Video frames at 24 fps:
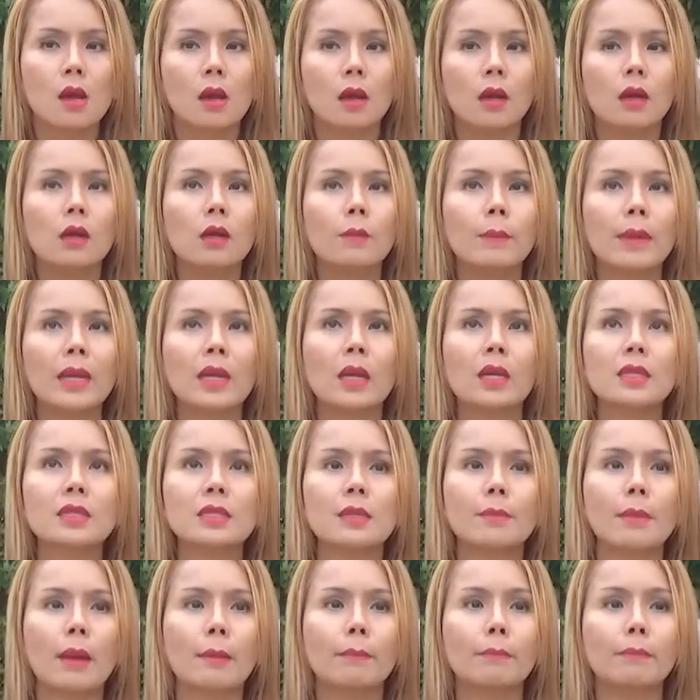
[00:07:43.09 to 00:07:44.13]
เออมันก็
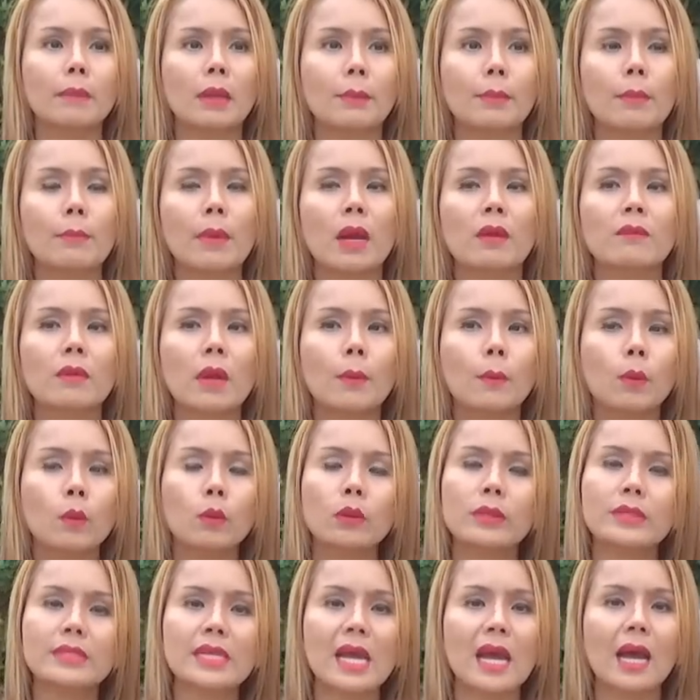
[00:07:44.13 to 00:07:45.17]
จะแบบเหมือนประมาณว่าพู
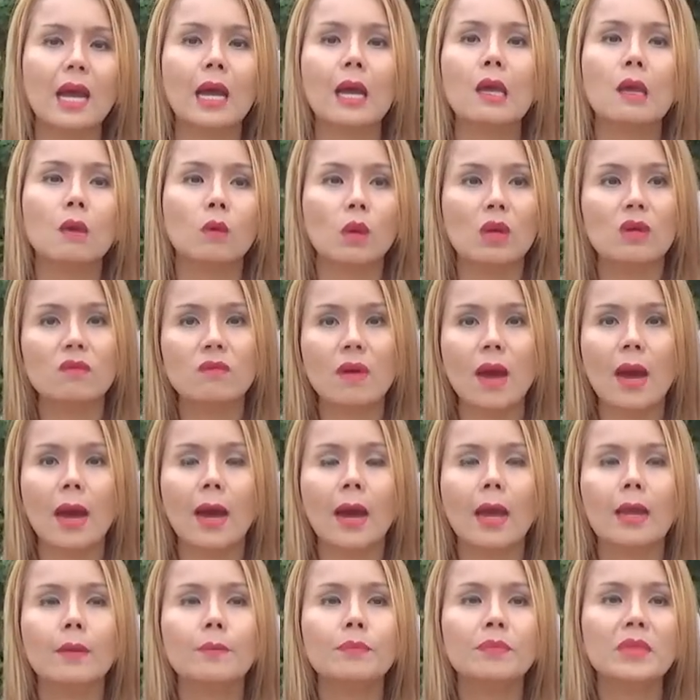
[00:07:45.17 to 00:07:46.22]
ดจาหวานหวา
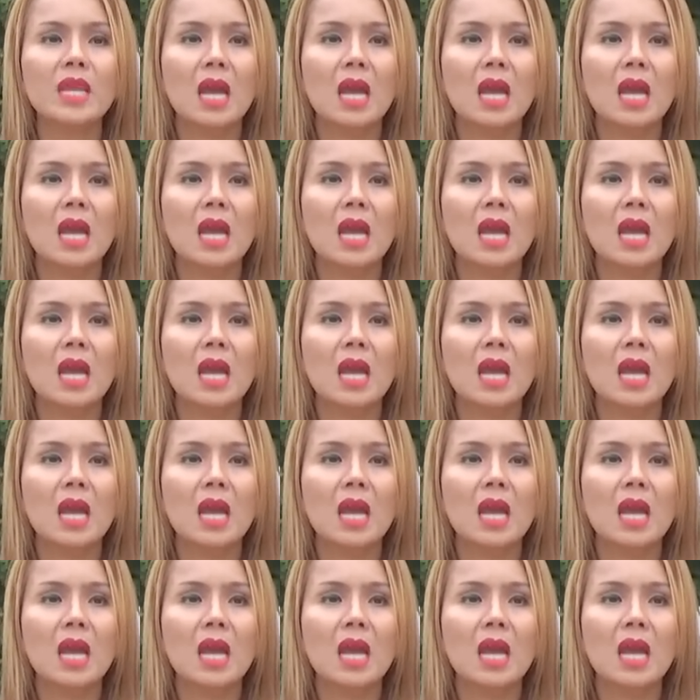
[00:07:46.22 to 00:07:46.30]
น